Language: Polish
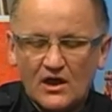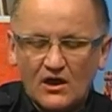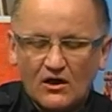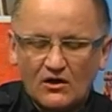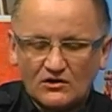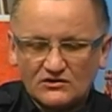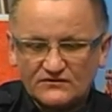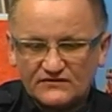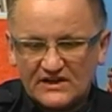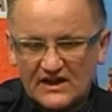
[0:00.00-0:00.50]

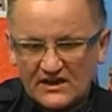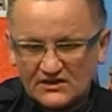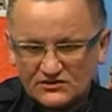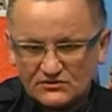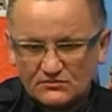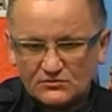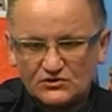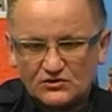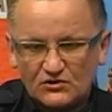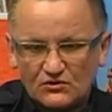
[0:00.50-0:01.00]
choć w
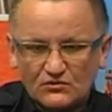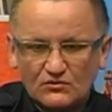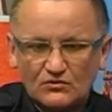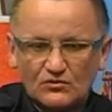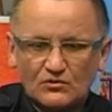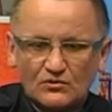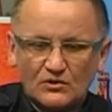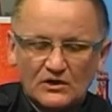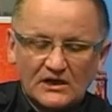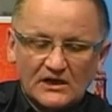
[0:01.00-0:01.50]
dalszym
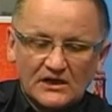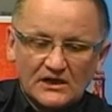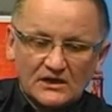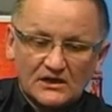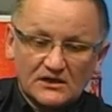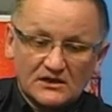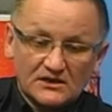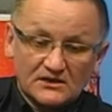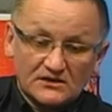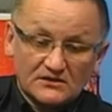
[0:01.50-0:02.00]
ciągu
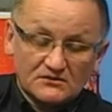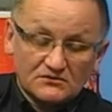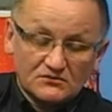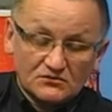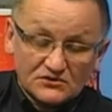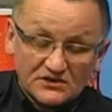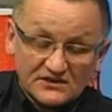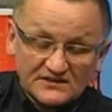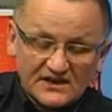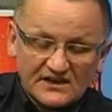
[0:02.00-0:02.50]
e,
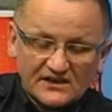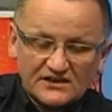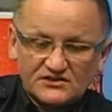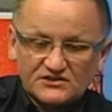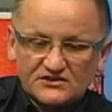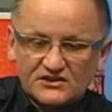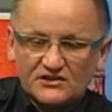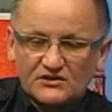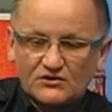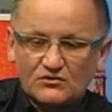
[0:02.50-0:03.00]
duże
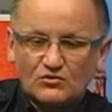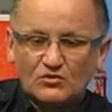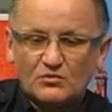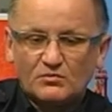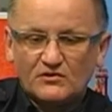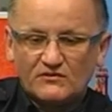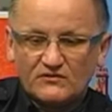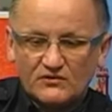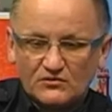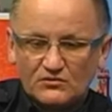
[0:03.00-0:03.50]
zagęszczenie ruchu
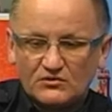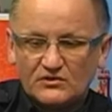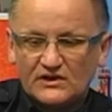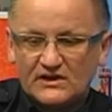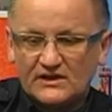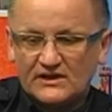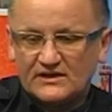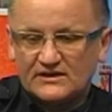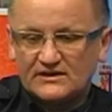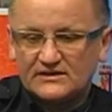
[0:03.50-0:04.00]

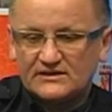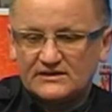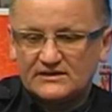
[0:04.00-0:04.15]
powoduje